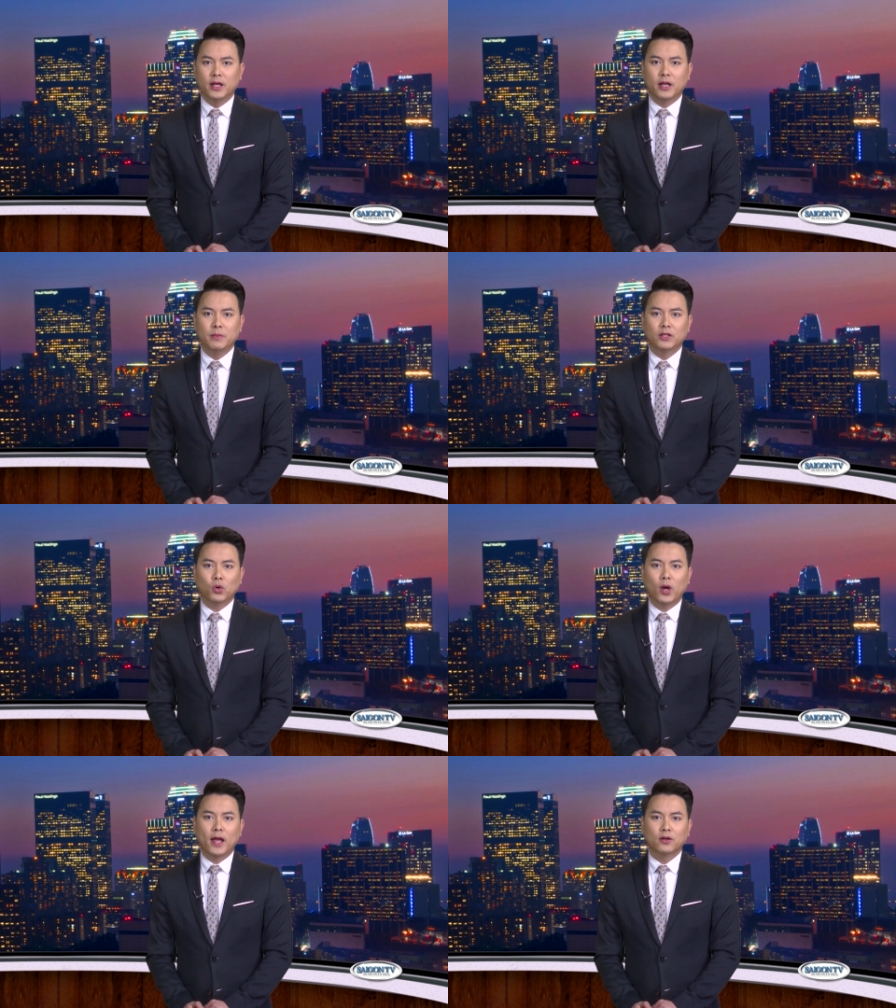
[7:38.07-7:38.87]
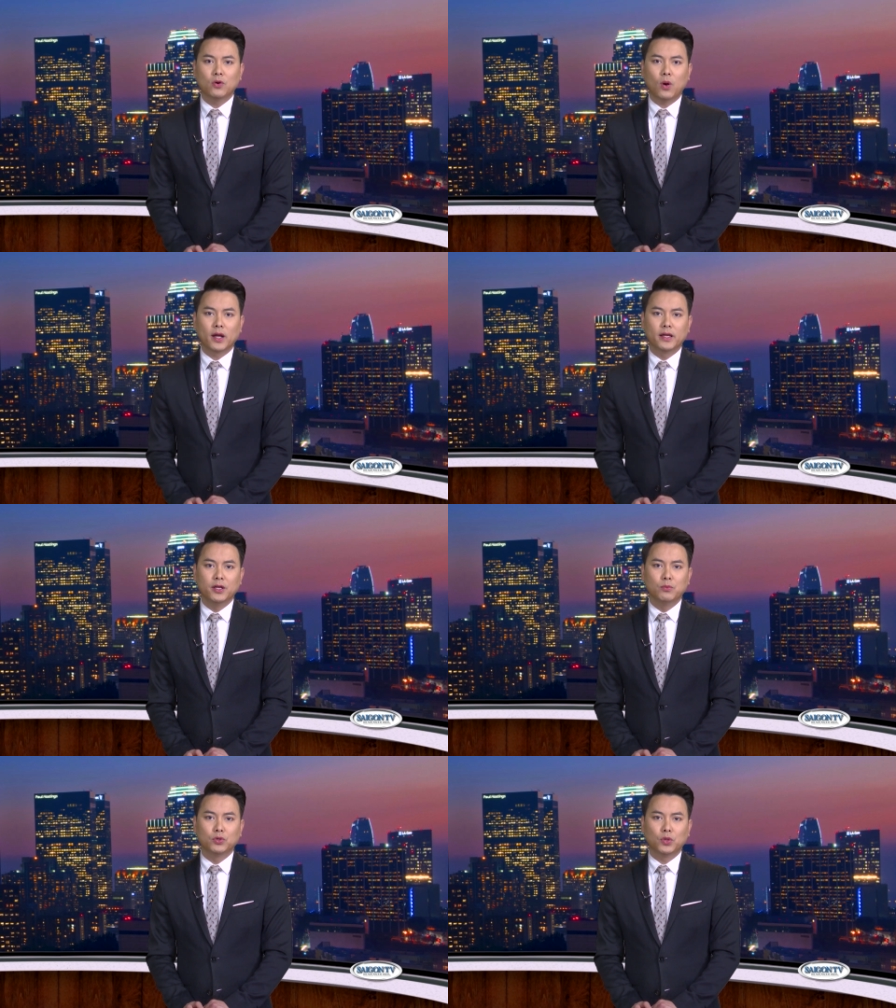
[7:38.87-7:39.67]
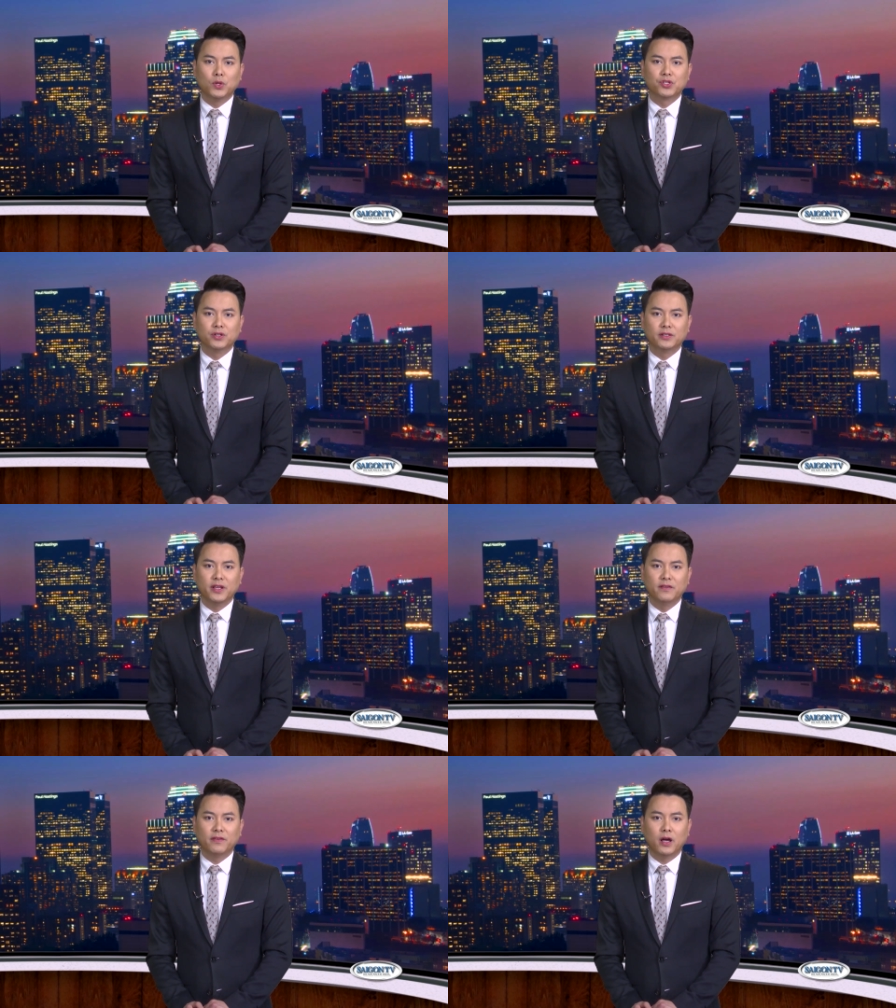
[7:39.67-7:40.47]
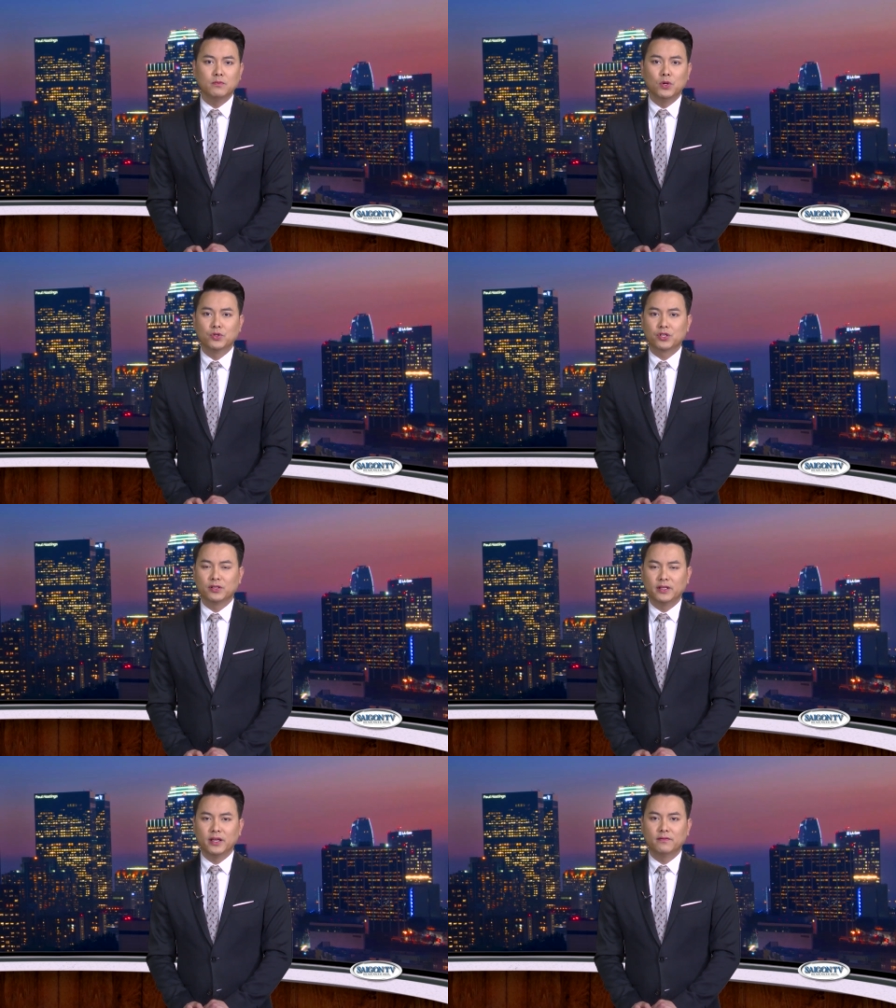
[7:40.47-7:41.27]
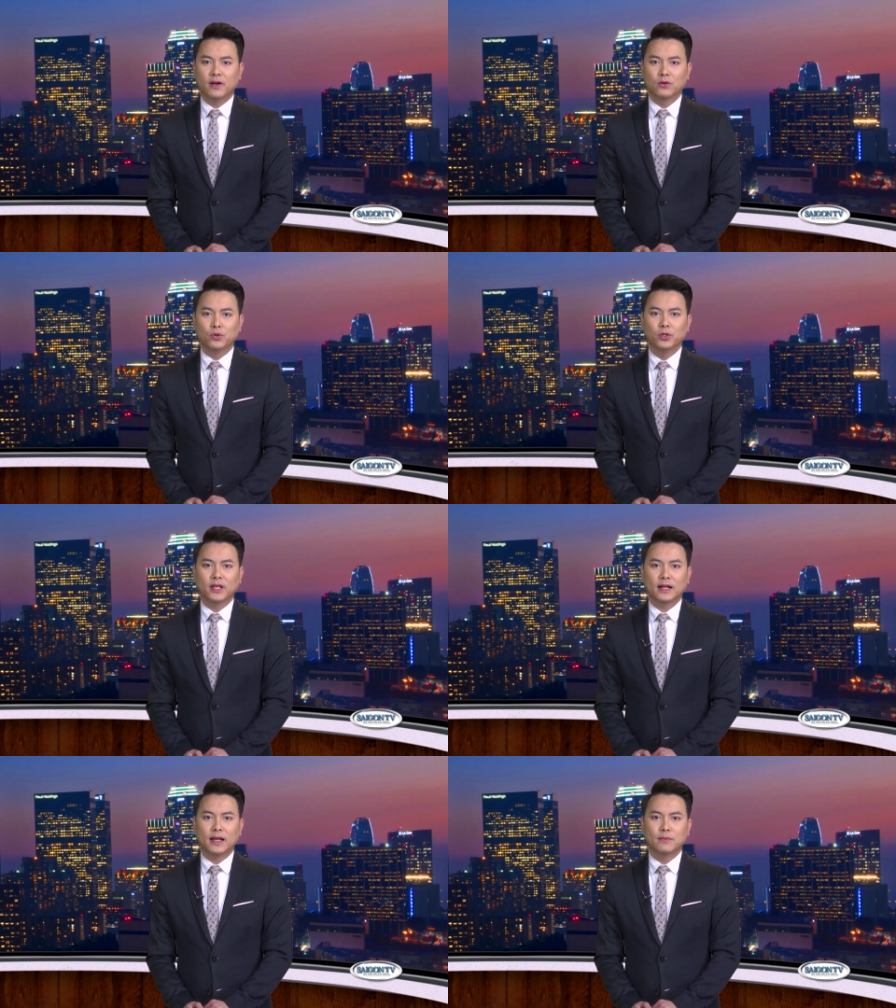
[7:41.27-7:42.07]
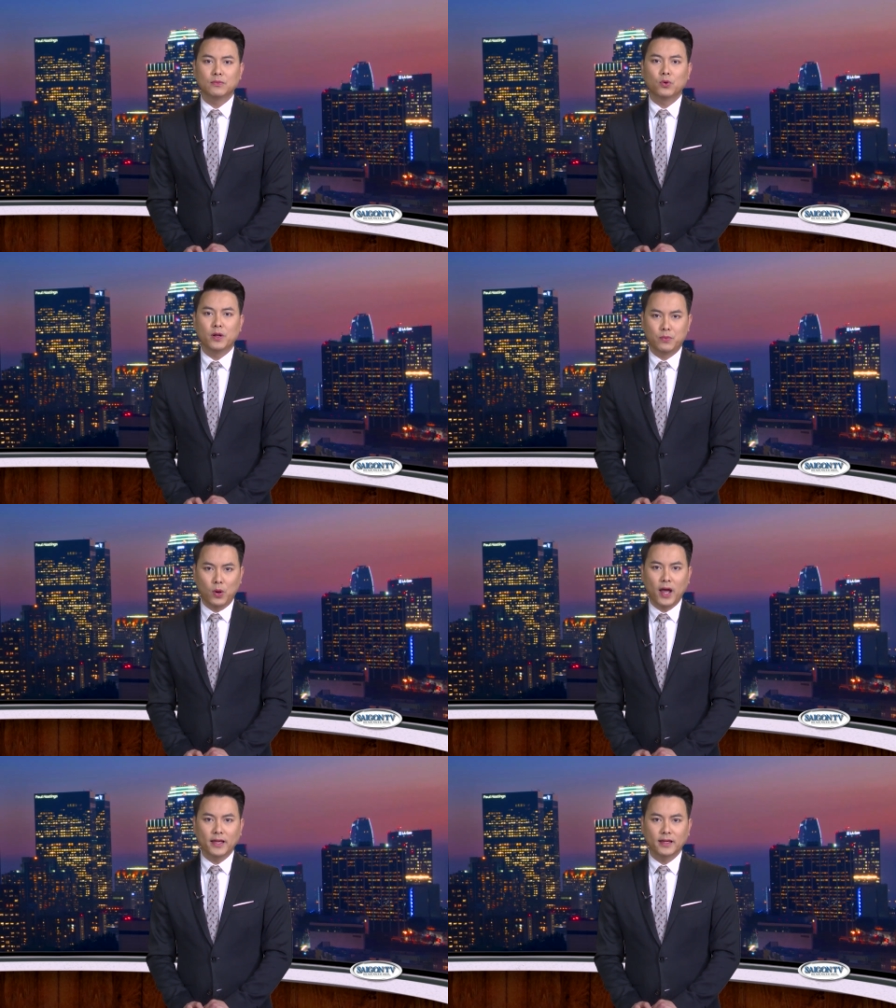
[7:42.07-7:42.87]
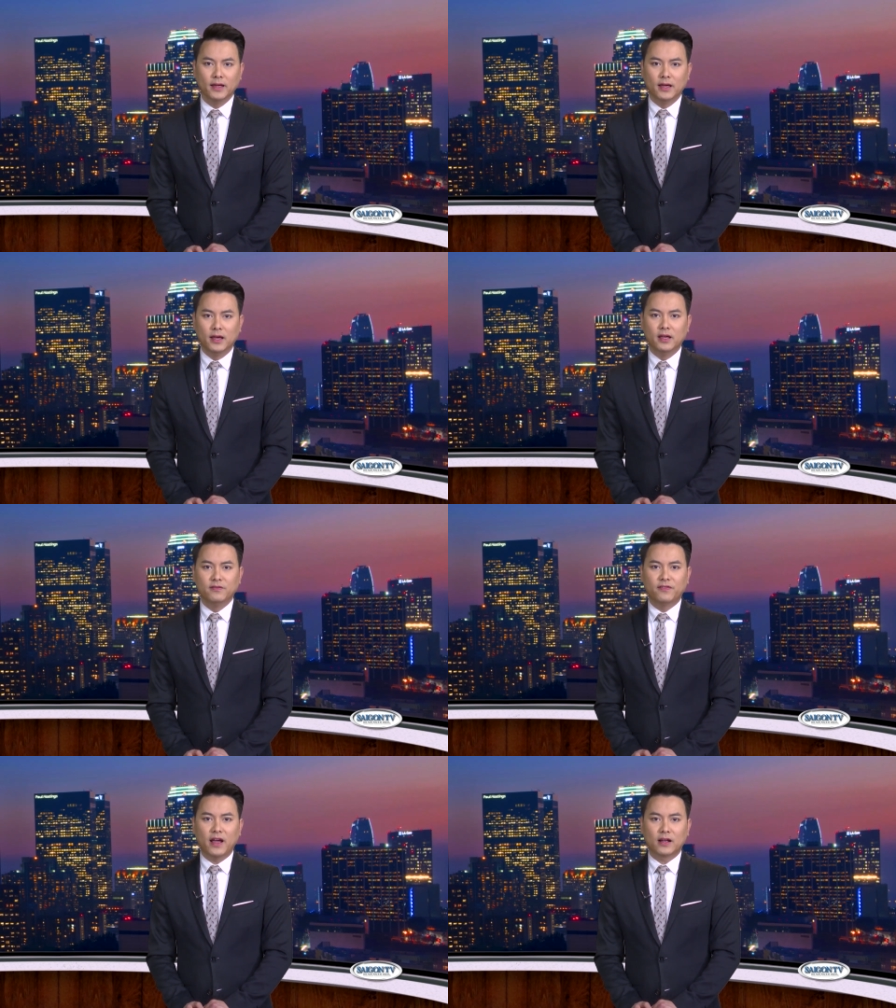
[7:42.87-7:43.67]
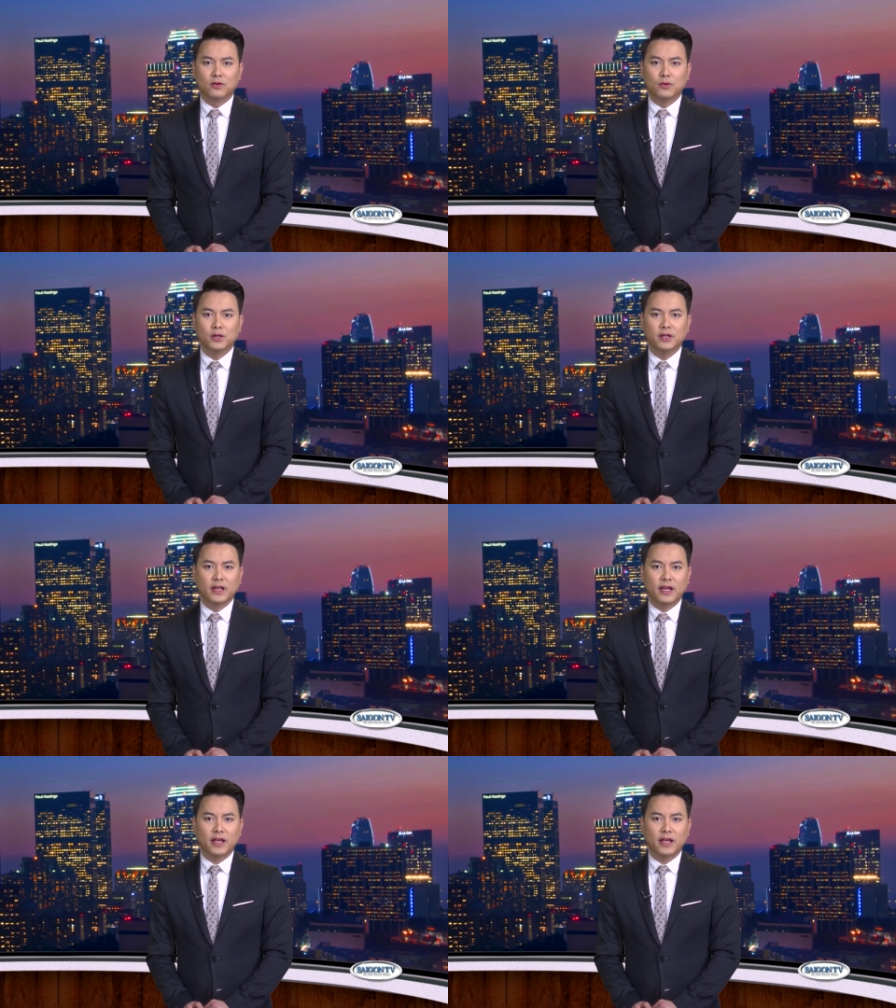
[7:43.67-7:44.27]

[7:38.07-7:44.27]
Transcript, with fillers: đã bị tòa án của Hoa Kỳ buộc tội rửa tiền và âm mưu rửa tiền vào cuối tháng năm của năm ngoái. Hình phạt của người